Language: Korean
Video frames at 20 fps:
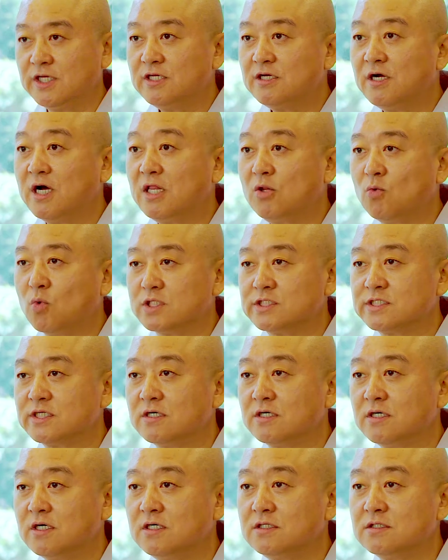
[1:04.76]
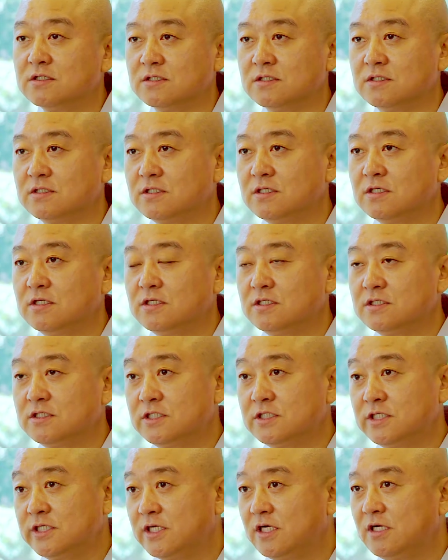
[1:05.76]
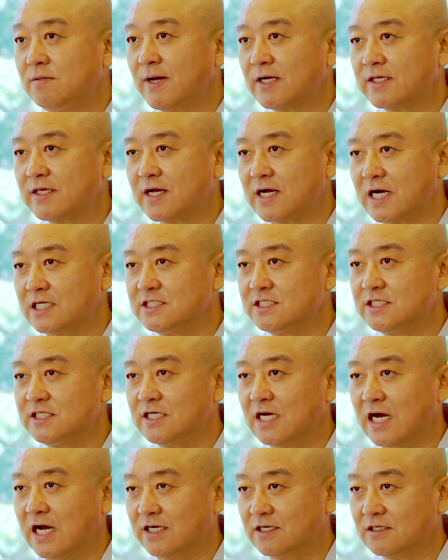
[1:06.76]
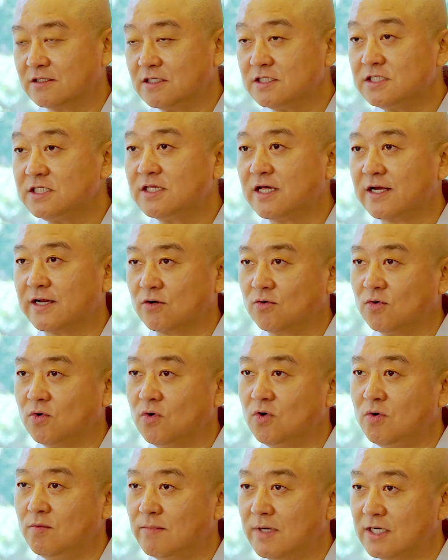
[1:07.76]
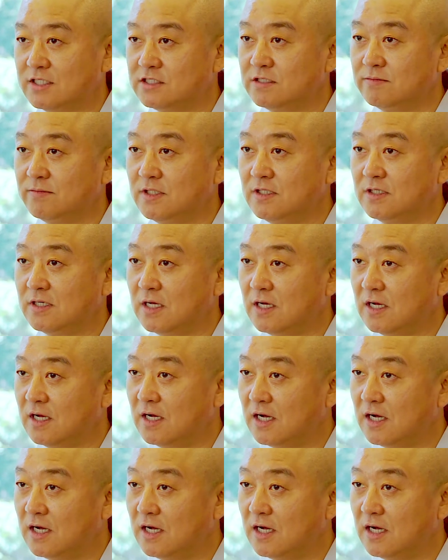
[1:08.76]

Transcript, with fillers: 이러한 원성은 7일밖에 가지 않을 것이다 라고 말씀을